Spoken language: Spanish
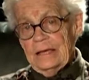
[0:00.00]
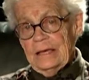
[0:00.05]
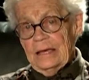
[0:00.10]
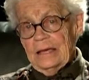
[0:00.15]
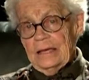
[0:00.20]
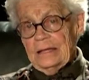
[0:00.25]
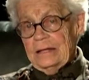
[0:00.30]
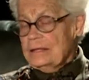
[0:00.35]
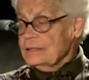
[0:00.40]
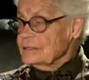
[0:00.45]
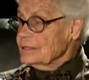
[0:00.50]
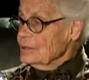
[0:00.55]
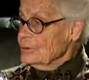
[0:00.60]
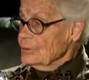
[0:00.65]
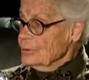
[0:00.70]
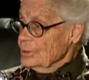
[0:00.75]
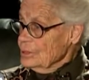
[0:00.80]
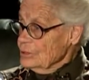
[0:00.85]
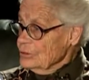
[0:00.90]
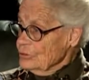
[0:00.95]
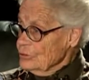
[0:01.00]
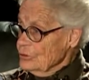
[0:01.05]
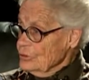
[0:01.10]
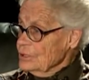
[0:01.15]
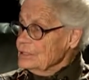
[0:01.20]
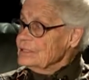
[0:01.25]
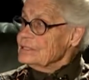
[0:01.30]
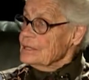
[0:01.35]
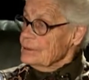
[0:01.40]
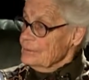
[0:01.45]
en este juicio
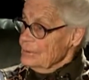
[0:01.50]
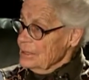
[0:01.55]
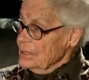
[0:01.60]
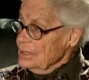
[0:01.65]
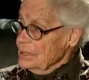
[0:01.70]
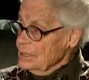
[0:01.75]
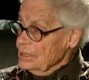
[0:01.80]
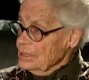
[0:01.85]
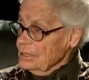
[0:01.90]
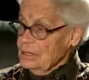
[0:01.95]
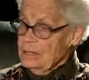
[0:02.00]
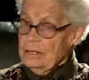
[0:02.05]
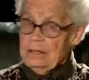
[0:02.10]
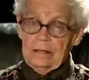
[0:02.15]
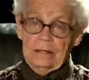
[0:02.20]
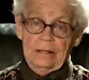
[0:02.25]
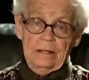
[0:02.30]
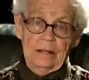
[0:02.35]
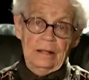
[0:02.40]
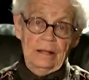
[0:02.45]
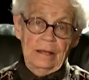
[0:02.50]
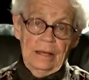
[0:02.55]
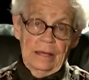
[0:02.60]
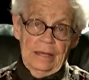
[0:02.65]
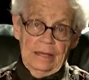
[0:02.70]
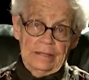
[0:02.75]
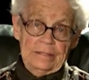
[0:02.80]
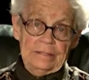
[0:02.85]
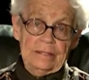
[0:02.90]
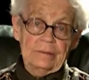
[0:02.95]
y se ve en el
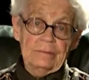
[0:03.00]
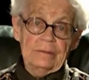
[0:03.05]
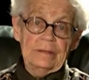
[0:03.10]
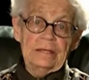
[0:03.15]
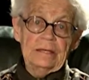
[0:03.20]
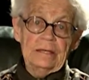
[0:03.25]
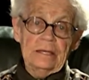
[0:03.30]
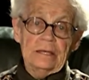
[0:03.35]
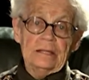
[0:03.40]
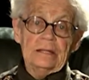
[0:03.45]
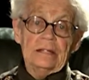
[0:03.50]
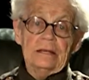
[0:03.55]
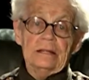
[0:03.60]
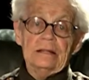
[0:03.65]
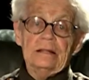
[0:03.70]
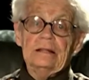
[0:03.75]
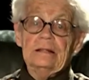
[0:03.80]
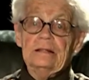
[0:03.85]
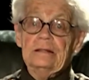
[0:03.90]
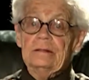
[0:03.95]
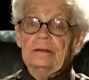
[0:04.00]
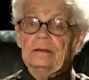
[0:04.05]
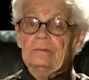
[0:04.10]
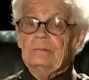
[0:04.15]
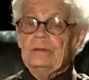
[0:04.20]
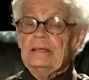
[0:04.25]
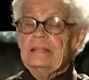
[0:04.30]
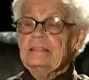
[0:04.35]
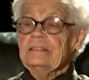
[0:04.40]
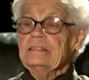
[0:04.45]
y se ve en el
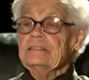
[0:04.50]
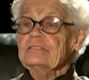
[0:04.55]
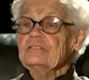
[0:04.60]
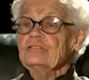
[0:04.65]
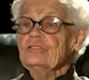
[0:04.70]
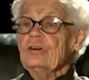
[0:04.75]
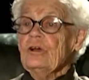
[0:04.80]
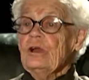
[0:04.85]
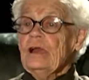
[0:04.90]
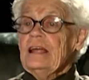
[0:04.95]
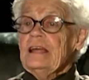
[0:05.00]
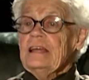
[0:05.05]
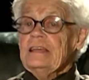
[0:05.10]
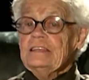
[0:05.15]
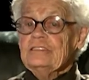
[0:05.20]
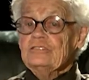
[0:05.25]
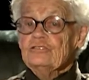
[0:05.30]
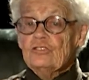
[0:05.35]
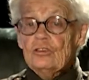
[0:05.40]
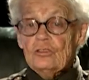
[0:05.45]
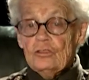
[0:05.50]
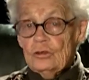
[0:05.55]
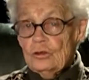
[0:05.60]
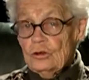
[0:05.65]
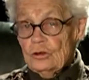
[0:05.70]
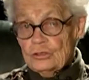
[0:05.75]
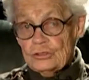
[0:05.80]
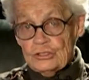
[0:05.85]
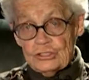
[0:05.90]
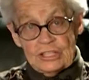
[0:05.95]
veredicto y todos
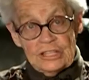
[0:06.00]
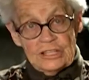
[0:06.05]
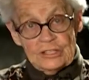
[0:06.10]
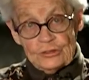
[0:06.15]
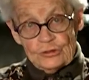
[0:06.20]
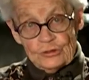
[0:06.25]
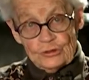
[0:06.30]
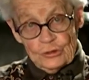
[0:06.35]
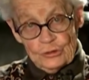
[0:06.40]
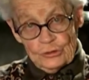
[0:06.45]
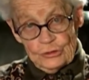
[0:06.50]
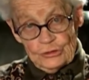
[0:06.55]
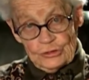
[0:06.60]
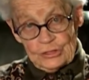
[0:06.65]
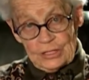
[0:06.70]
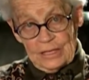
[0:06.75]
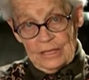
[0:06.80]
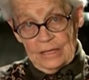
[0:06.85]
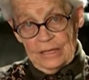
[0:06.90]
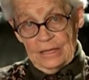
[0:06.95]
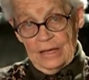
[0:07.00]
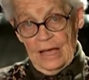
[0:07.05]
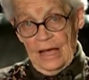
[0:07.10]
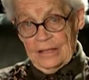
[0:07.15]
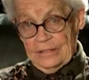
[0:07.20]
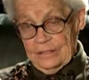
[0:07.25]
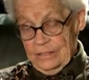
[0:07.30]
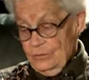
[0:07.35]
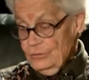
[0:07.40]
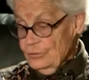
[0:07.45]
los hechos que
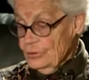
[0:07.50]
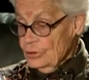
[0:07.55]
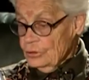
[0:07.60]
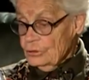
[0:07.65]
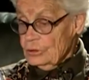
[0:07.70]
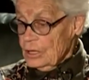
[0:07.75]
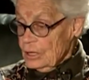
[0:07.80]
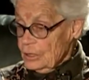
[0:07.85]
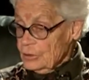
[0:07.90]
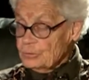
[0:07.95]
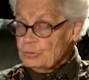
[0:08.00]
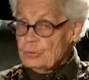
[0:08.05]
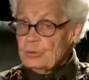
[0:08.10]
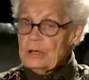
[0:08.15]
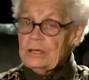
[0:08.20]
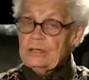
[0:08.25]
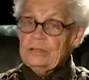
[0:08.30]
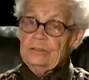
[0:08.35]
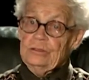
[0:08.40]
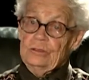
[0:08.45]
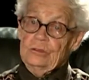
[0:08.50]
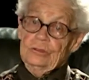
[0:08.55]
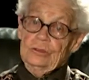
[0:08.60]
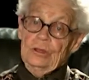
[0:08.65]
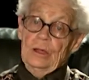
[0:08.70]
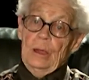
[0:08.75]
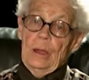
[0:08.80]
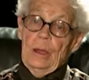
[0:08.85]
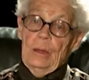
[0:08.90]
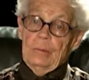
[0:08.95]
allí fueron expuestos
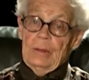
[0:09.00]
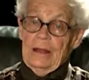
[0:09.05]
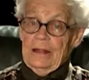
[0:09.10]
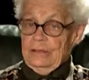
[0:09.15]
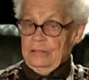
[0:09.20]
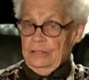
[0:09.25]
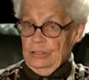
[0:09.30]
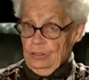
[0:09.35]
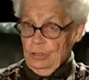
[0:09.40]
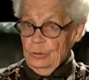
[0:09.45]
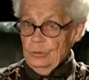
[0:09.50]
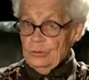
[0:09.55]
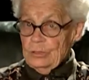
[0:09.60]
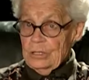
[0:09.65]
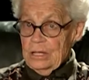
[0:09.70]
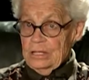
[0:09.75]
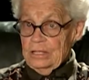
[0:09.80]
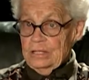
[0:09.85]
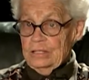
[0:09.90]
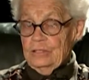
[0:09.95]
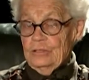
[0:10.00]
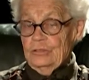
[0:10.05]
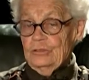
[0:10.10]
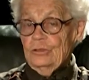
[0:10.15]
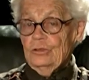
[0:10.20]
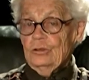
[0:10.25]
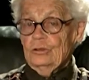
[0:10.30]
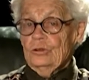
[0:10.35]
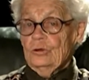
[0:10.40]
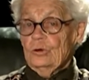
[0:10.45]
para que se tome una
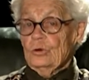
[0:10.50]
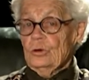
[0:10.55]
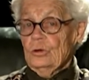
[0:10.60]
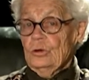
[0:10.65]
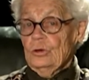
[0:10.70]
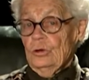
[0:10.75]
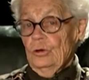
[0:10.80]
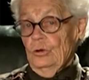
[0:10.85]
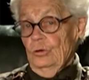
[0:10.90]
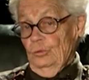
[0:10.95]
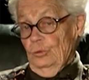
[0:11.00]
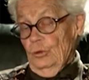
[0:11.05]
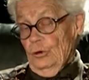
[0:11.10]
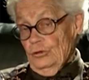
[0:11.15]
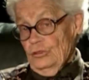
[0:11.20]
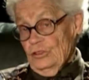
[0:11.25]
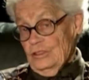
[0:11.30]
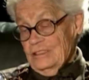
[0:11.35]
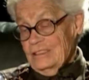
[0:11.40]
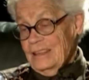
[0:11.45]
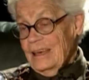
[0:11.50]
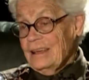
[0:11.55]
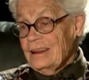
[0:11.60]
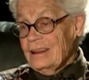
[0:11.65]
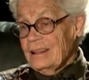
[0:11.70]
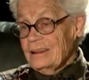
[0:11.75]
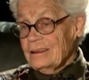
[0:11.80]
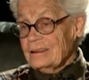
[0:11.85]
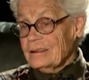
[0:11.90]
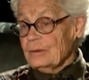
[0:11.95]
decisión eh,
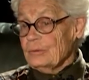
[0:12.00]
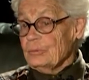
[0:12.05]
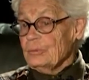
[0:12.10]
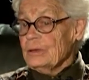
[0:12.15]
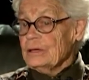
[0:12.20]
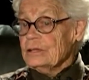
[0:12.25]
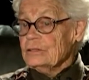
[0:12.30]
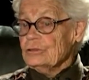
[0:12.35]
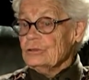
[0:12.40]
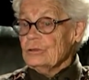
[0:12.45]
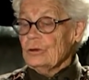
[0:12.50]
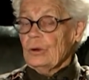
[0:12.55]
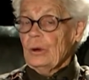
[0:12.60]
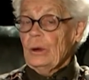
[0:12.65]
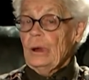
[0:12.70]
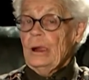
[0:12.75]
procesal al respecto